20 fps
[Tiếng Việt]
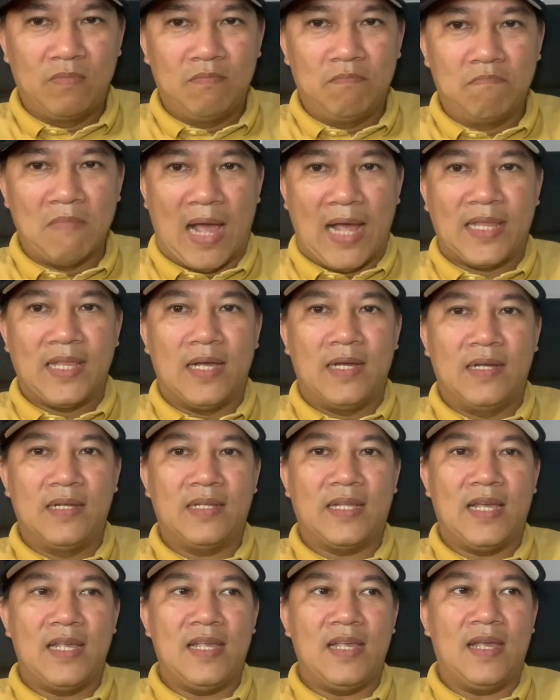bằng
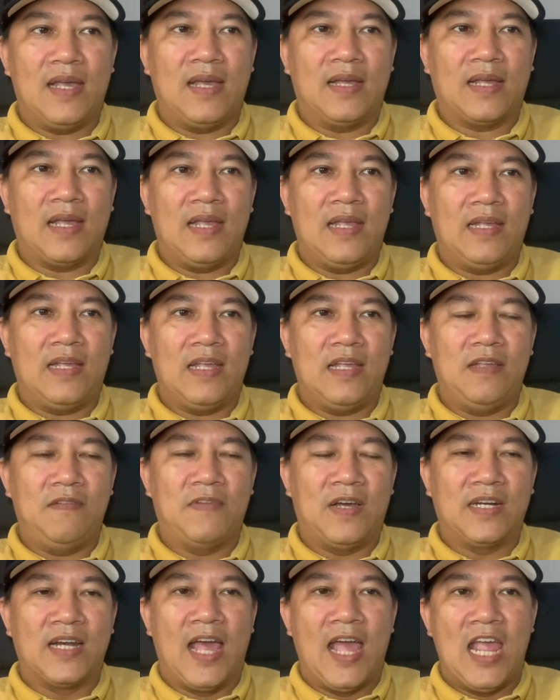những cái cái, cái
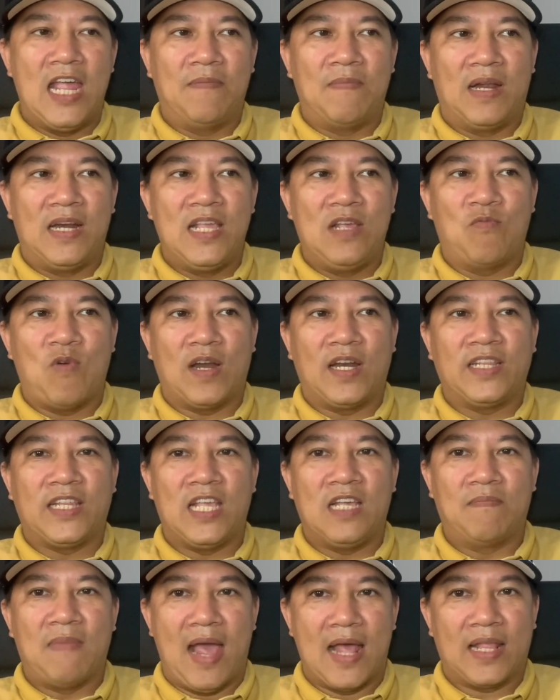vấn đề mà liên quan đến
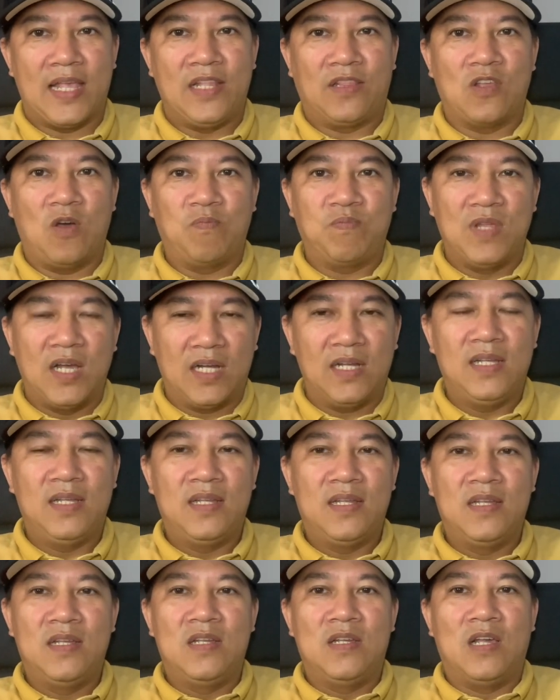tiền bạc thì tốt nhất
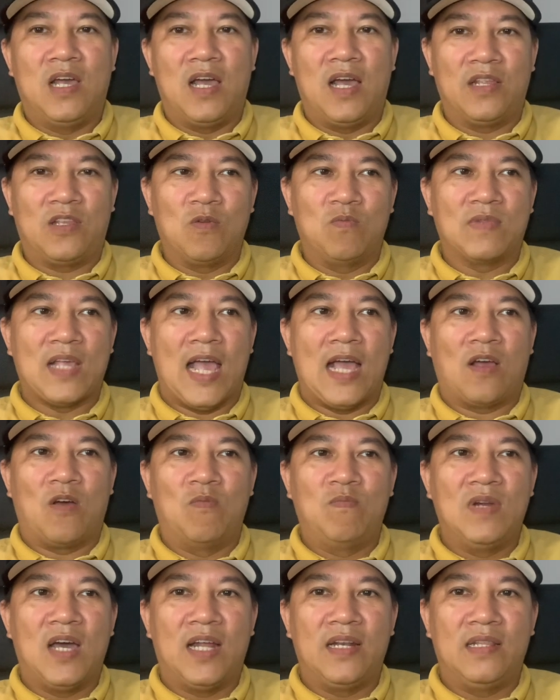à, chúng ta
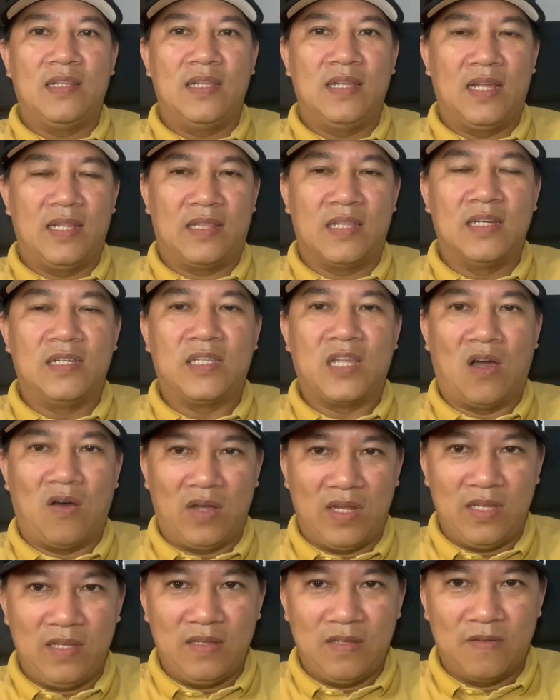cũng nên à, từ
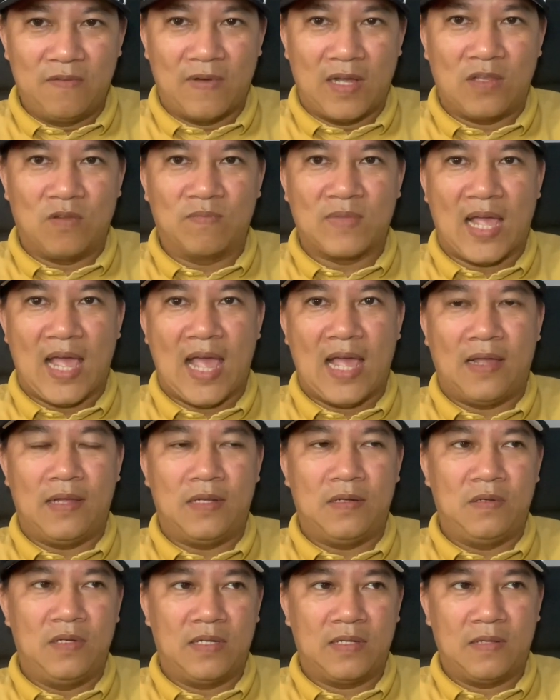chối và chúng ta
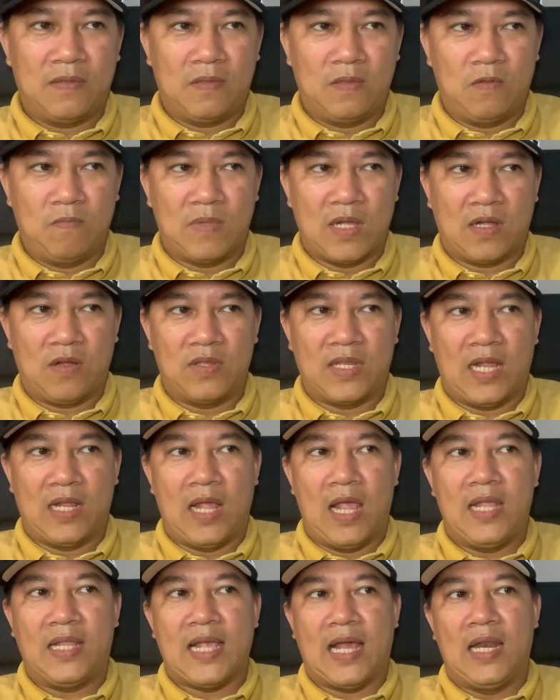chúng ta có
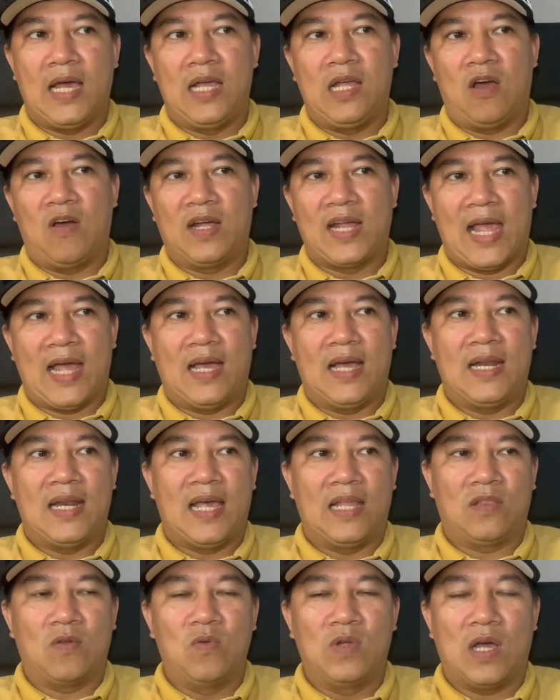thể trả lời họ rằng
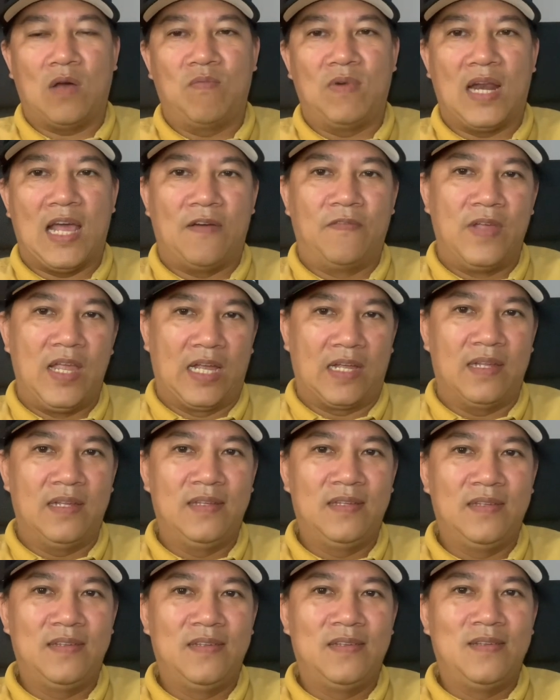là tôi không có làm việc
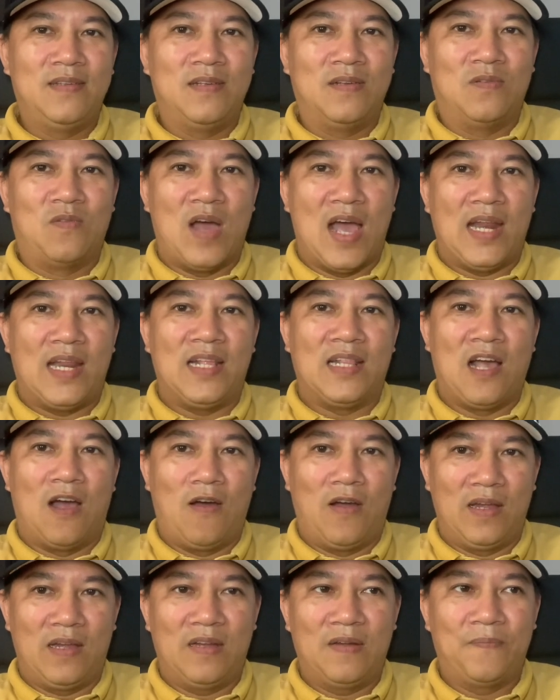qua điện
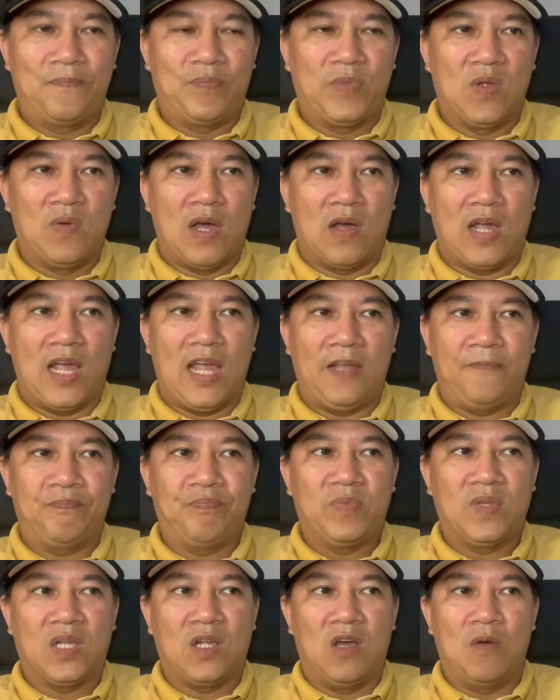thoại đúng không em okay.
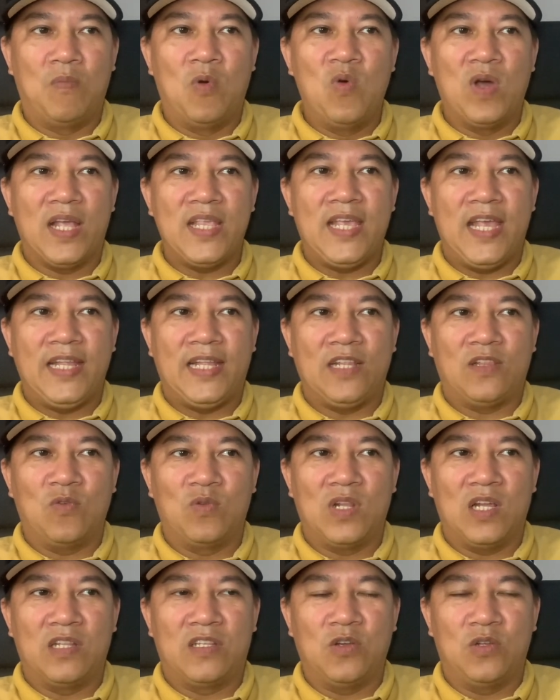rồi muốn cái gì thì tôi
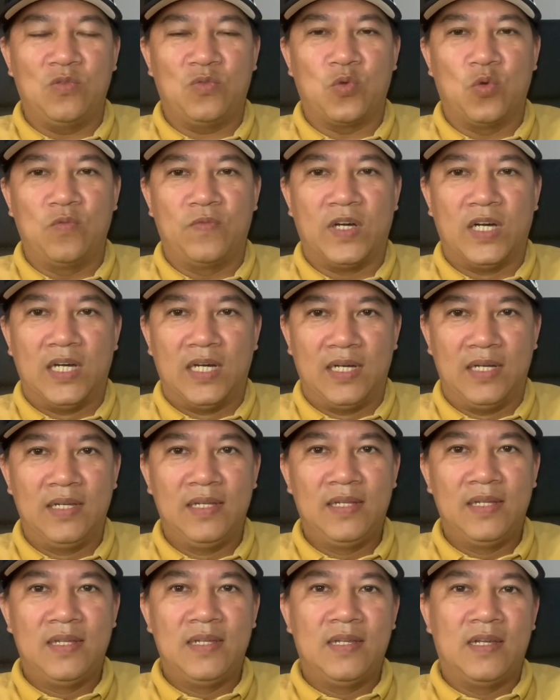đưa xuống xuống phường
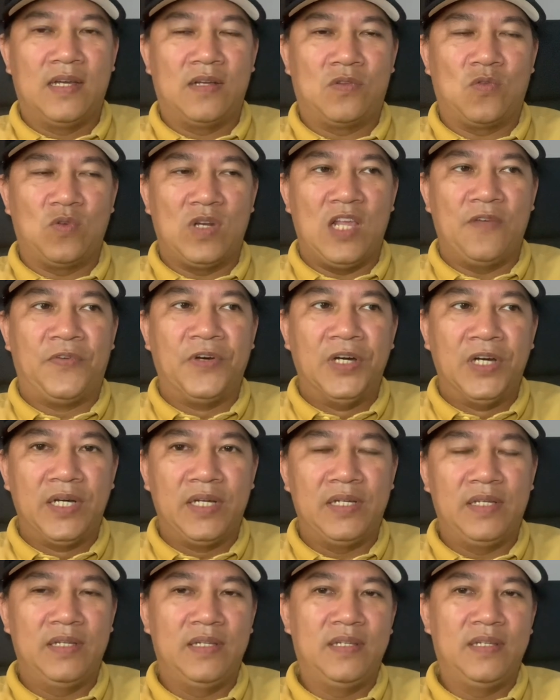xuống địa phương